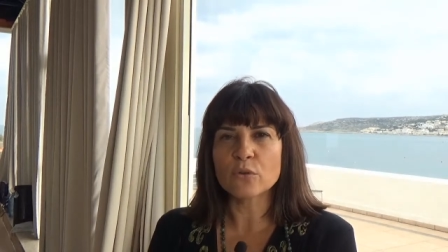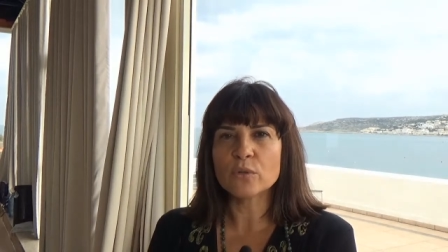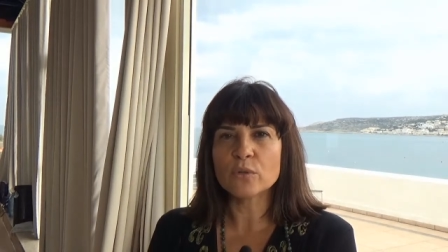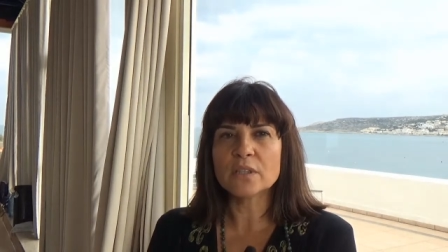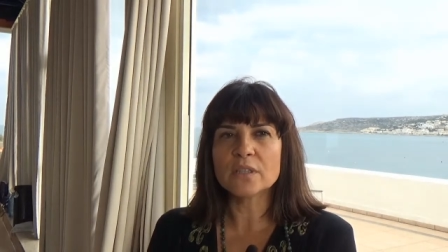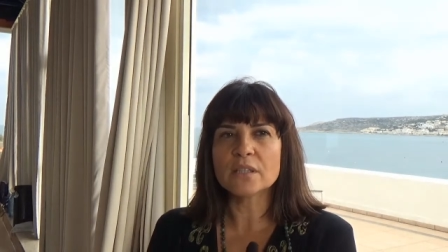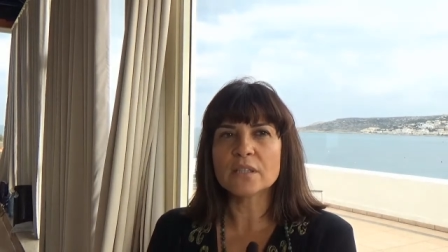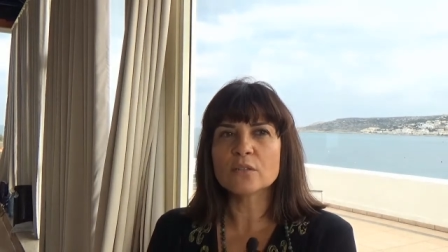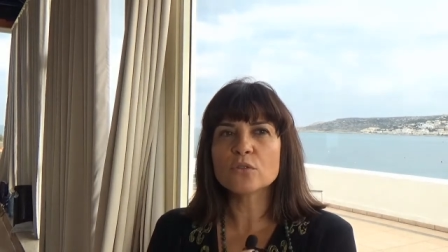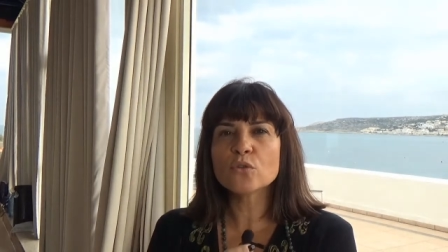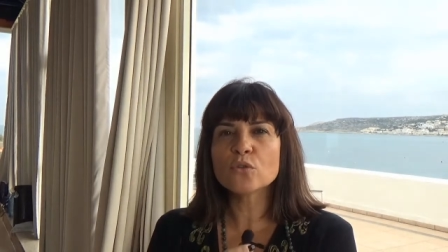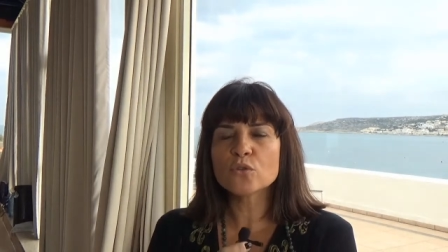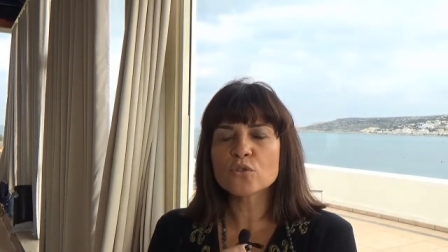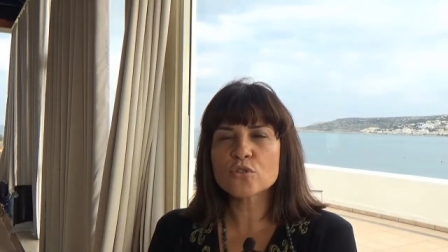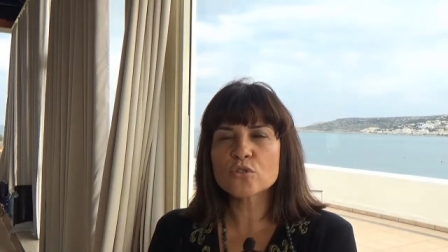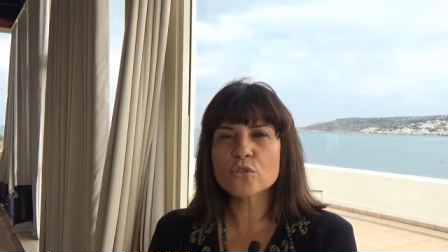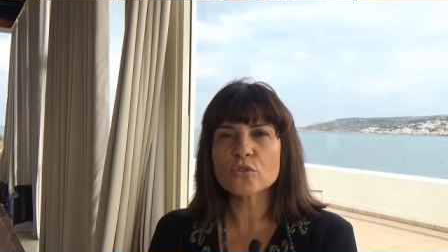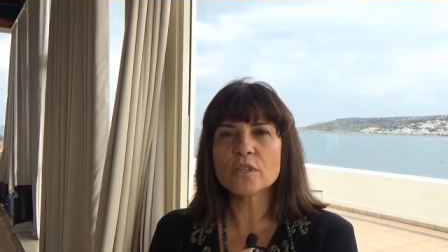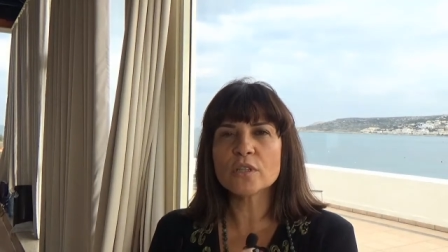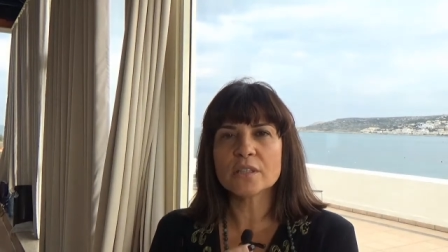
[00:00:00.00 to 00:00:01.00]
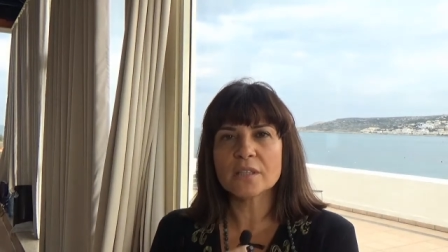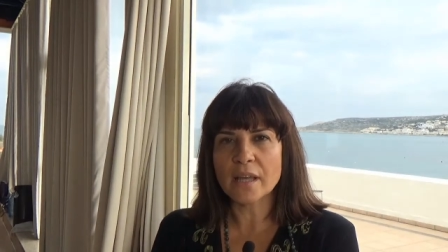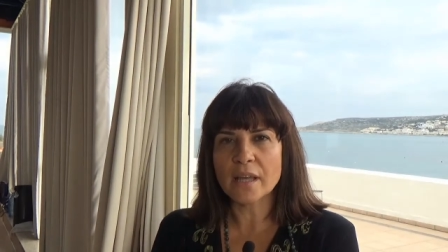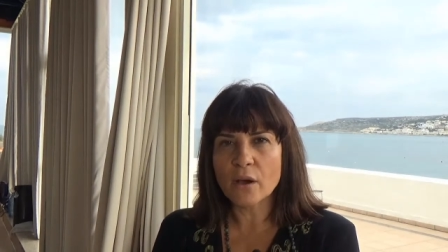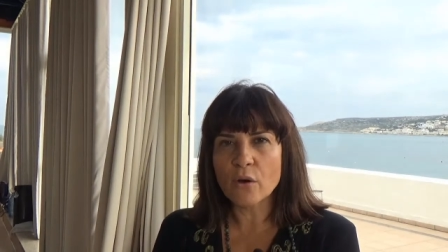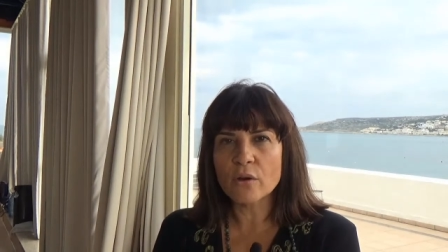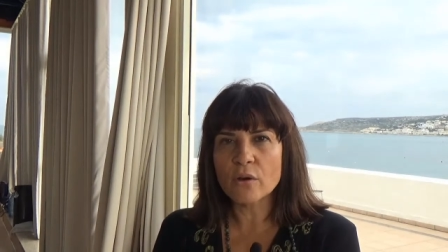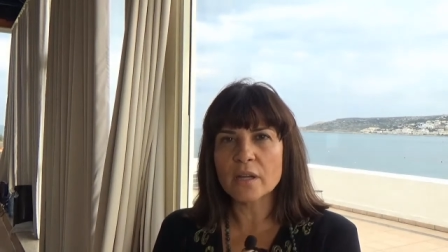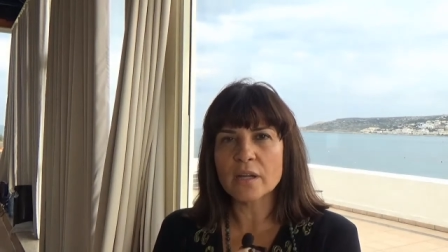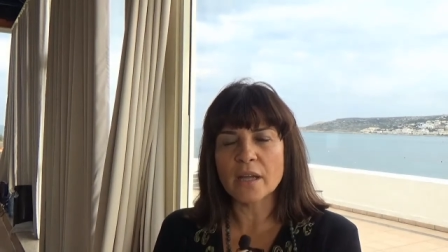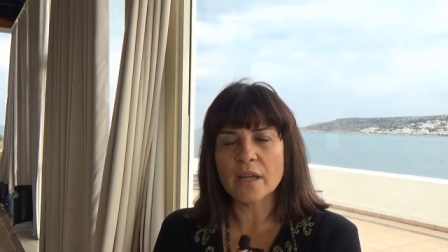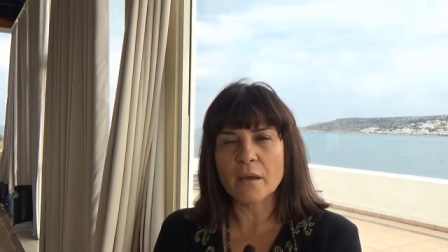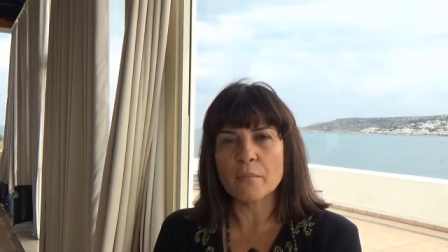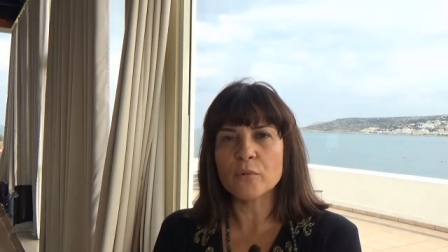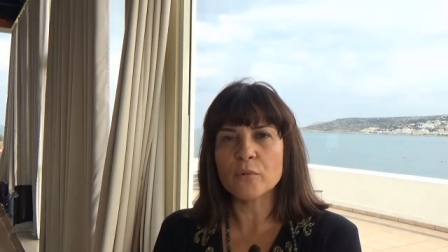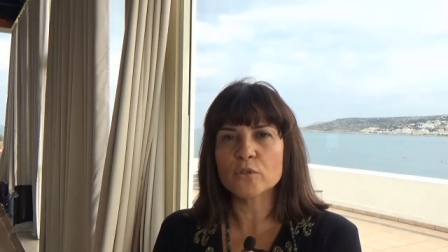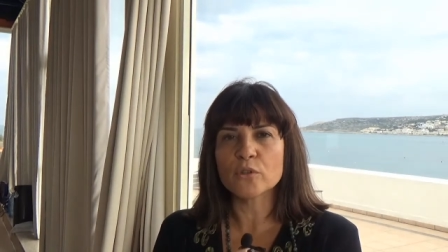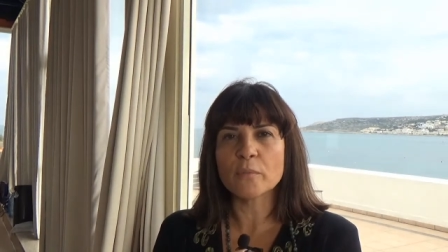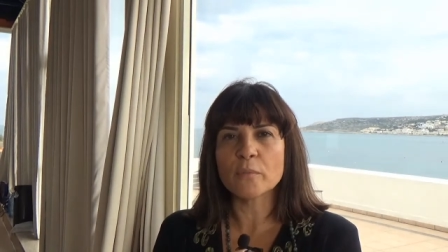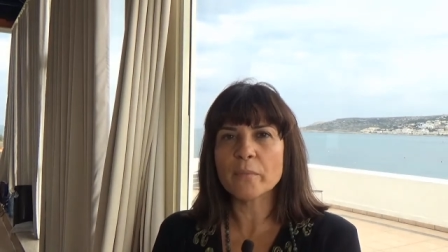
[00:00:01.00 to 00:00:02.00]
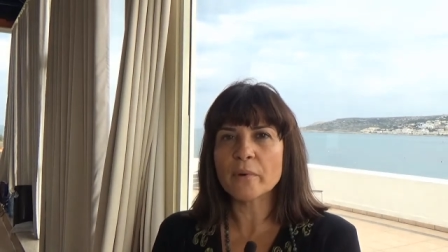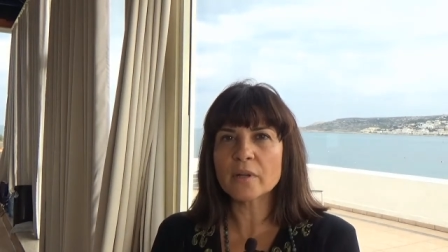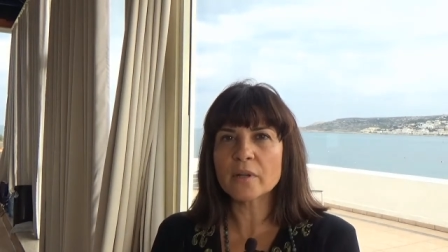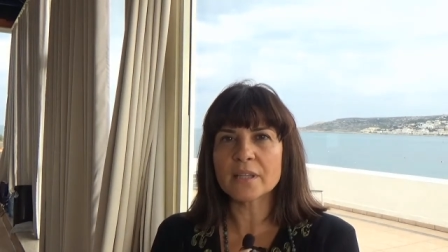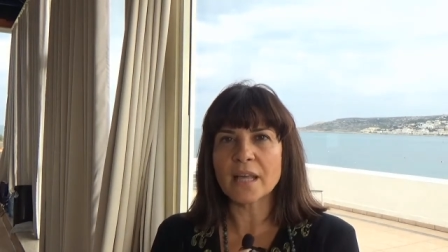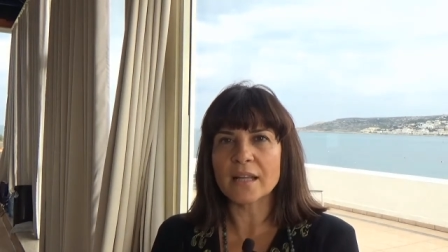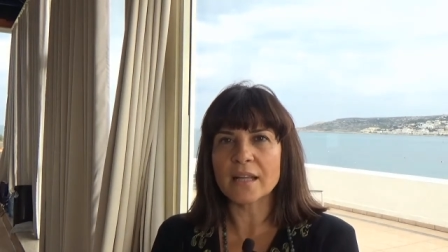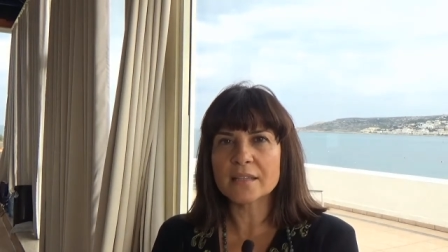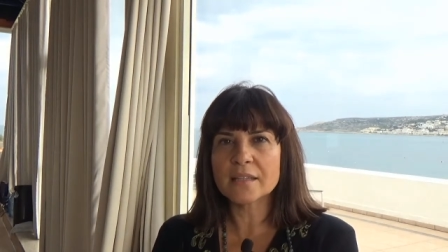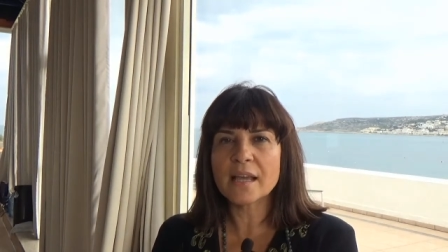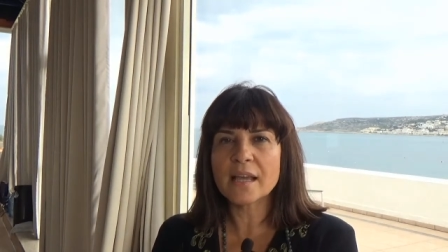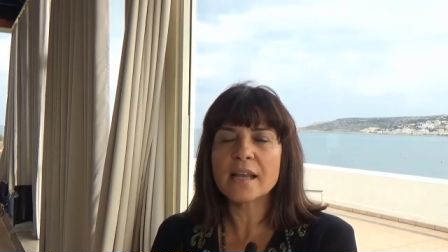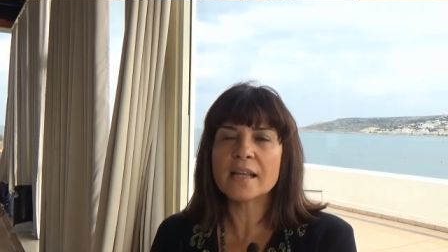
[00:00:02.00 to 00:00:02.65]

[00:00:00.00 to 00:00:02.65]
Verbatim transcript: quindi nozioni teoriche molto importanti